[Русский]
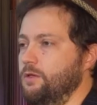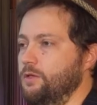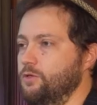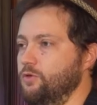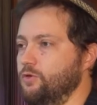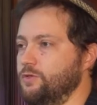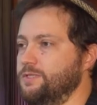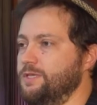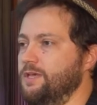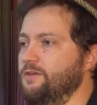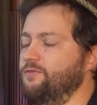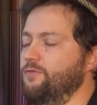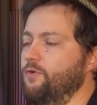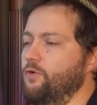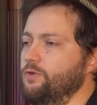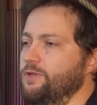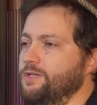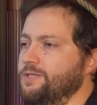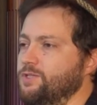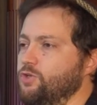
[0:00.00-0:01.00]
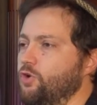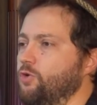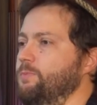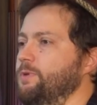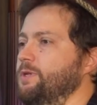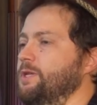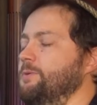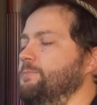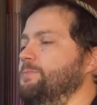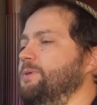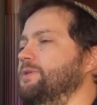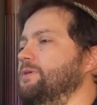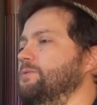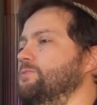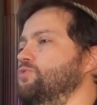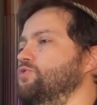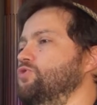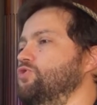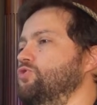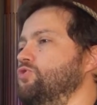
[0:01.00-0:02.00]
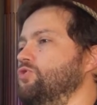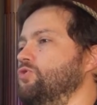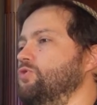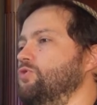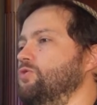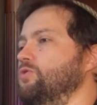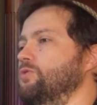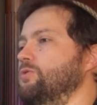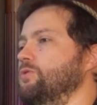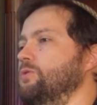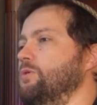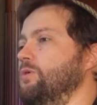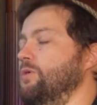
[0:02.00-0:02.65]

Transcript: Йосеф, он особенный, потому что